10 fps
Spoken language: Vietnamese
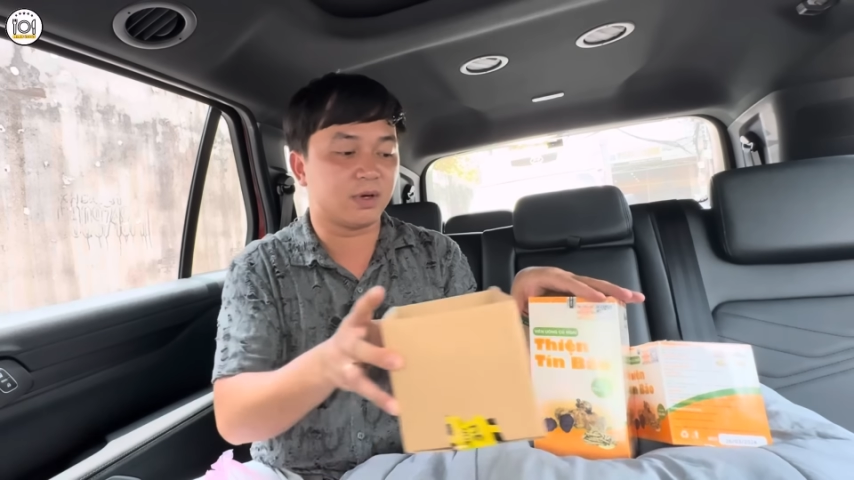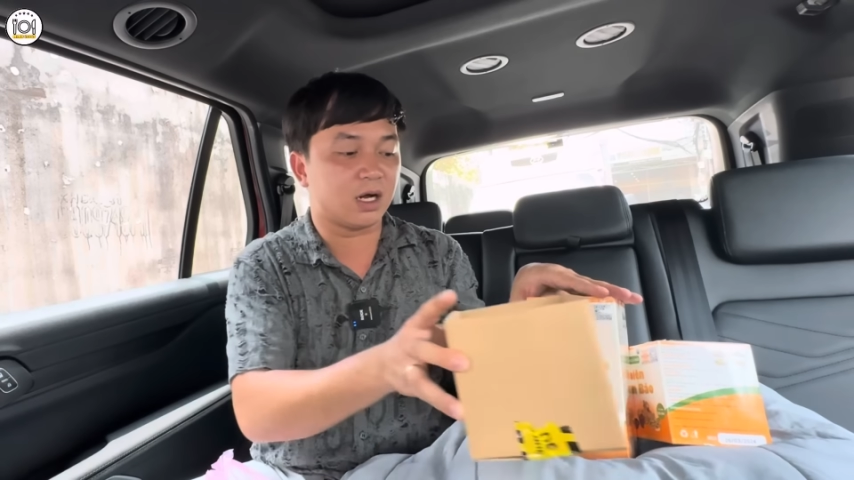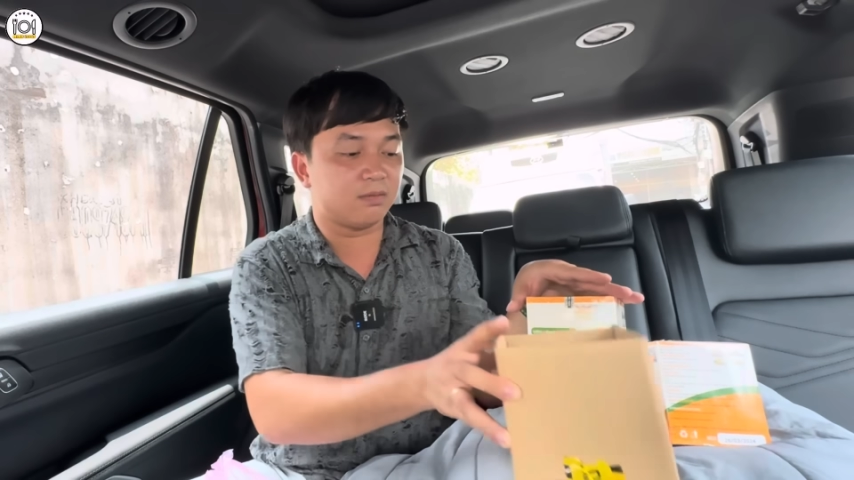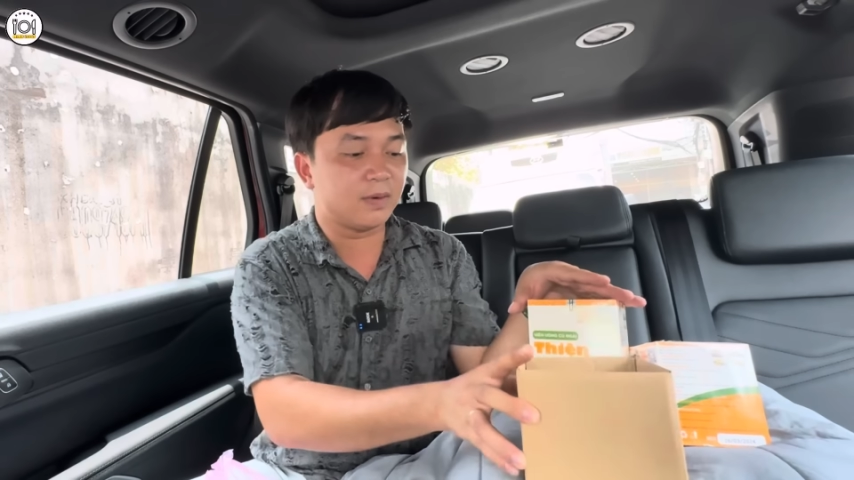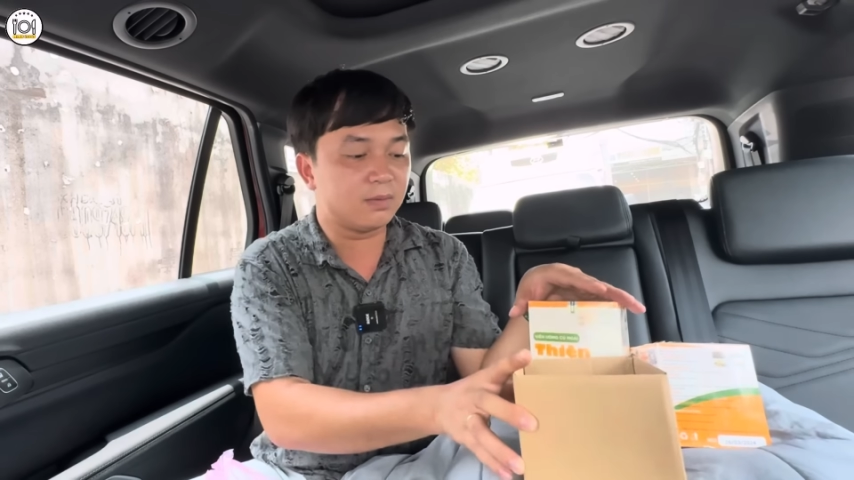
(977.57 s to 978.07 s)

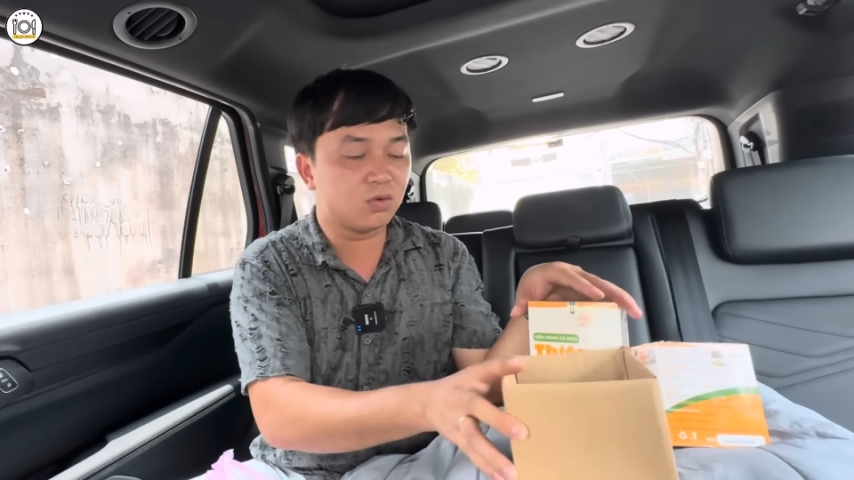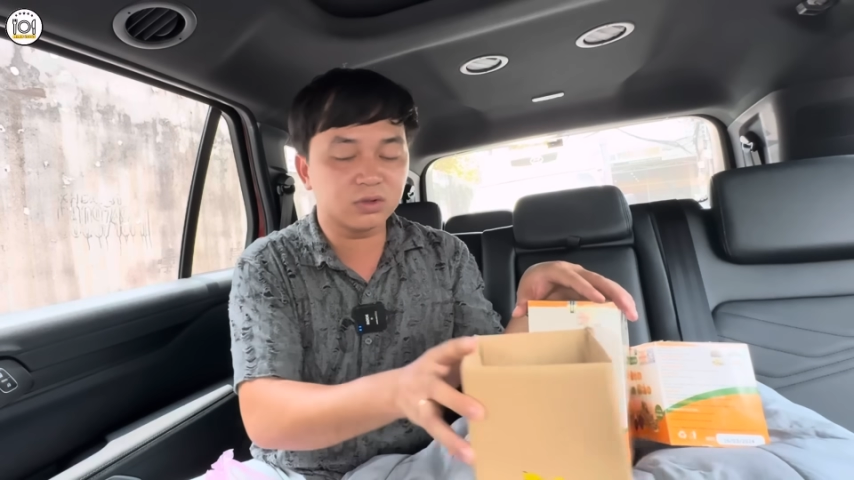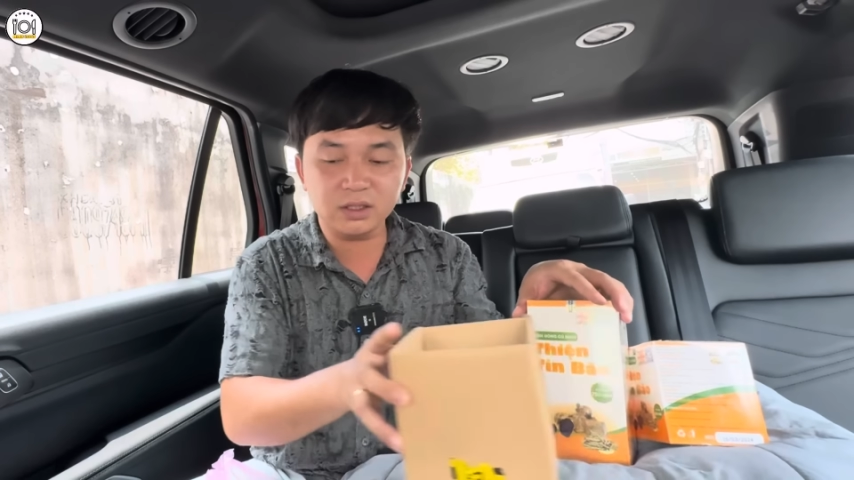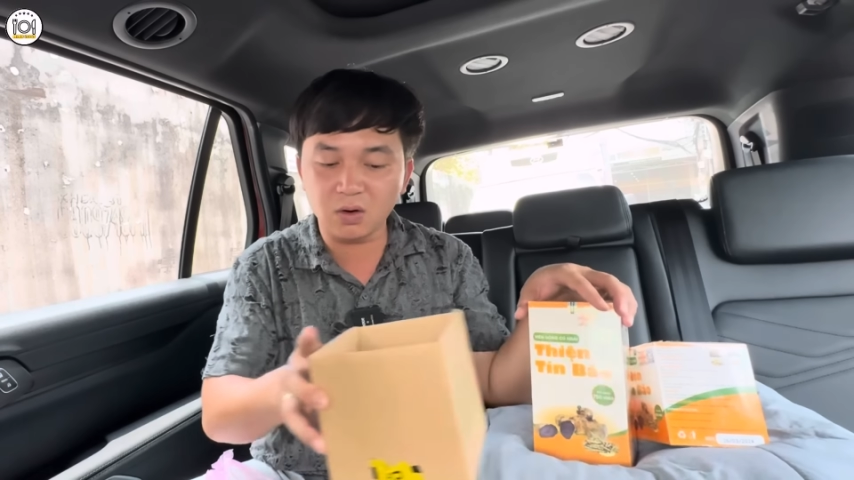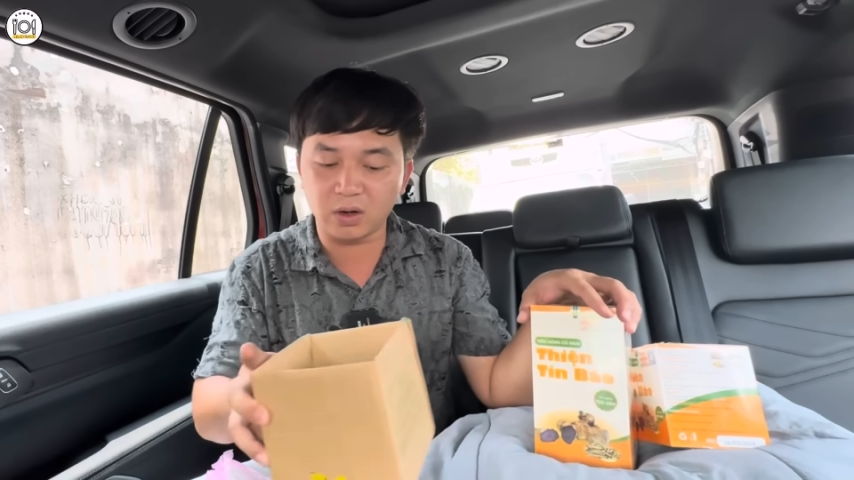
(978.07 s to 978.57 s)
mà baby muốn
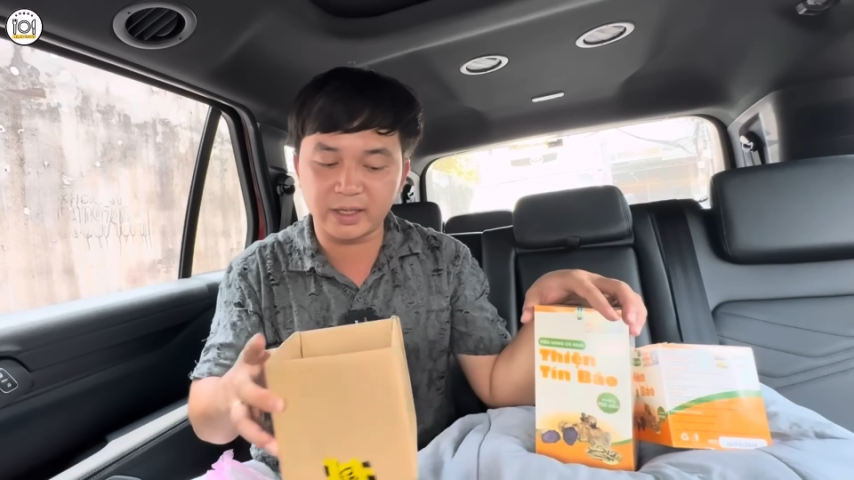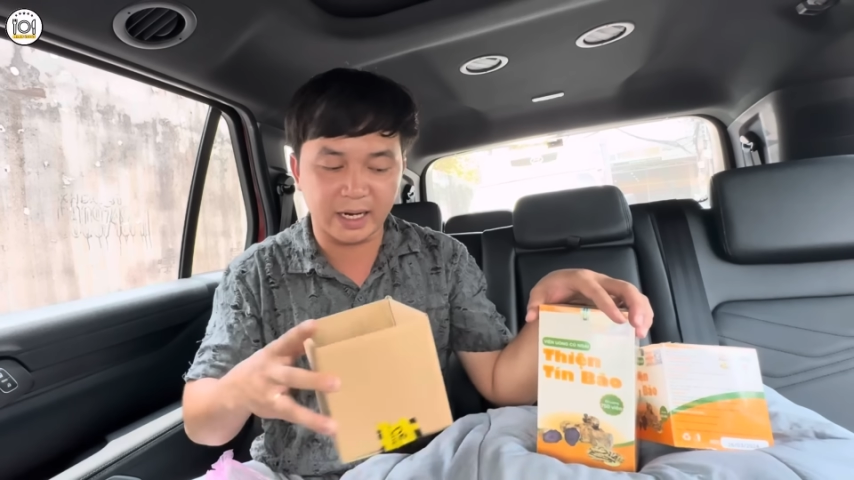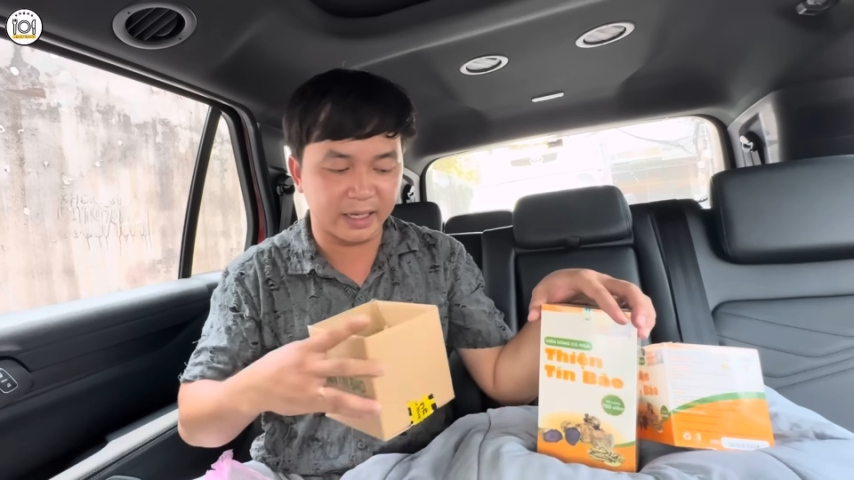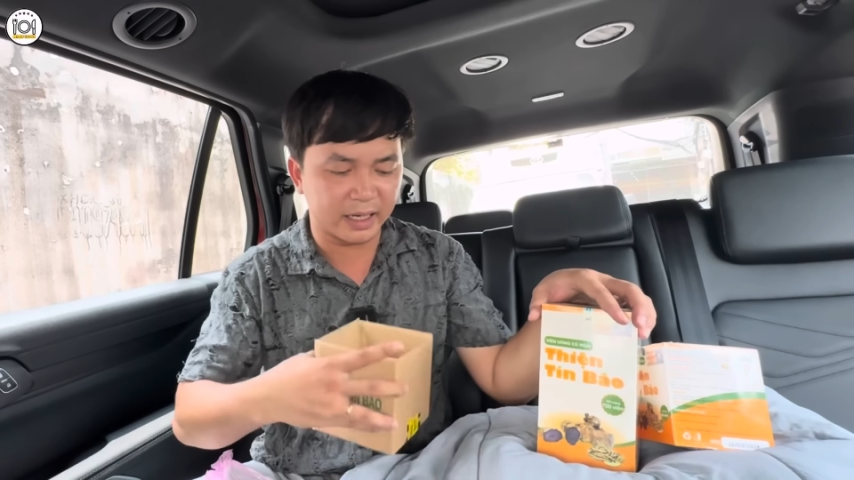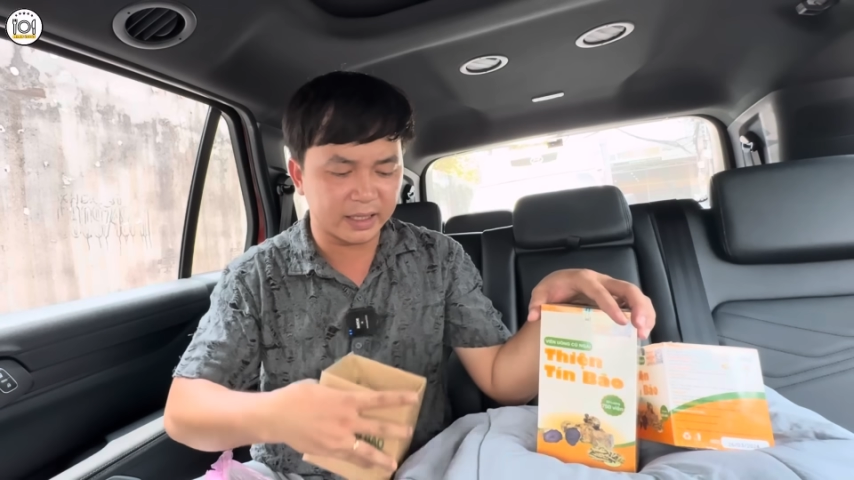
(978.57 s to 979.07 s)
tiết lộ cả
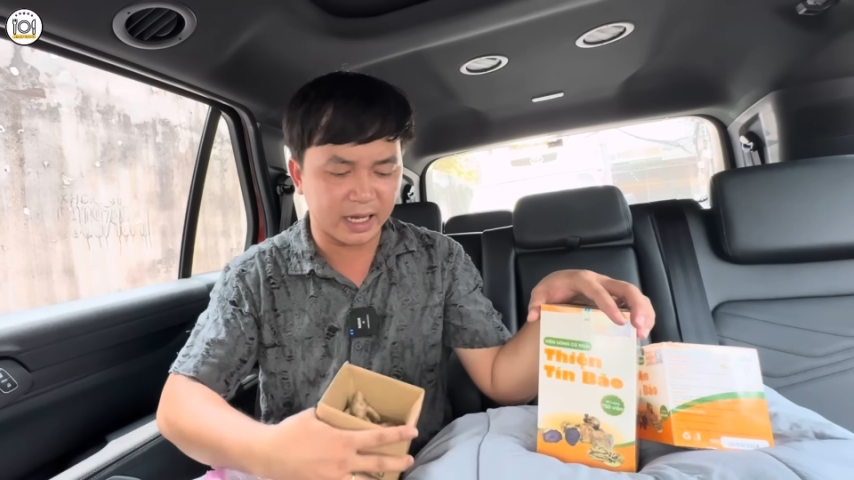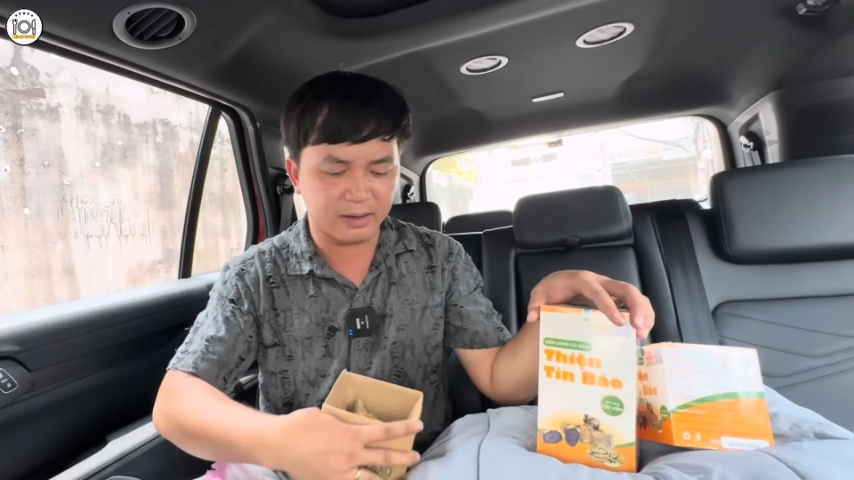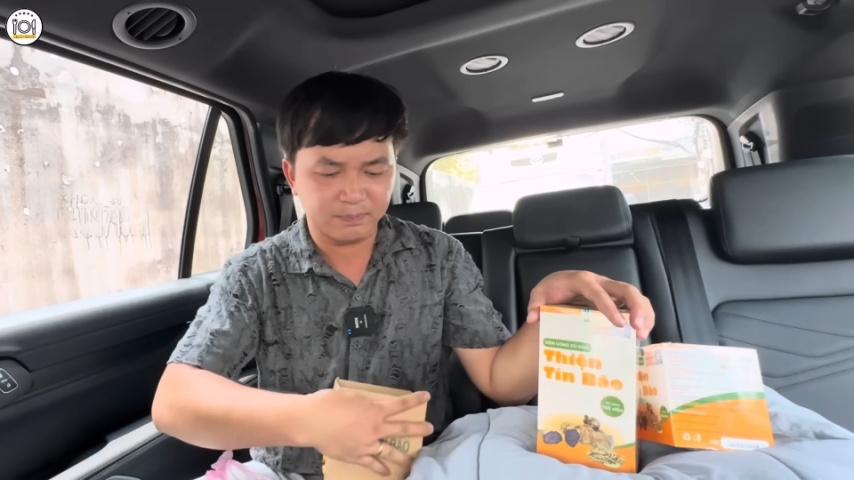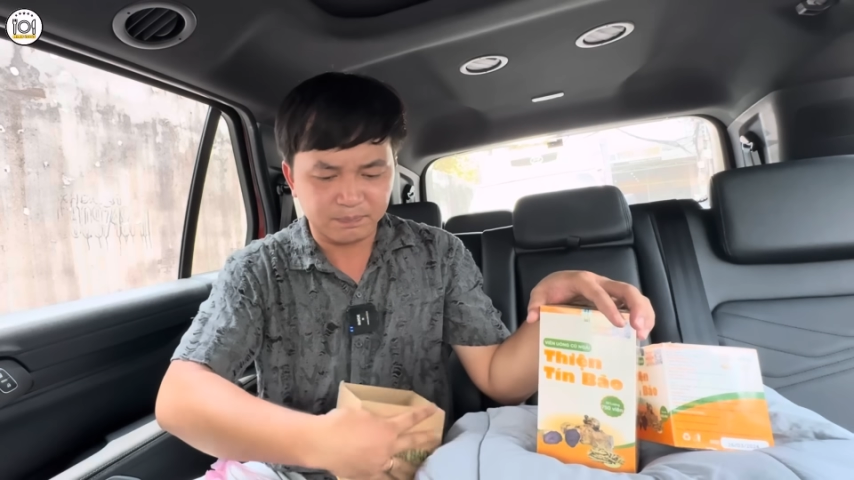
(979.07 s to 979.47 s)
nhà để cái nhà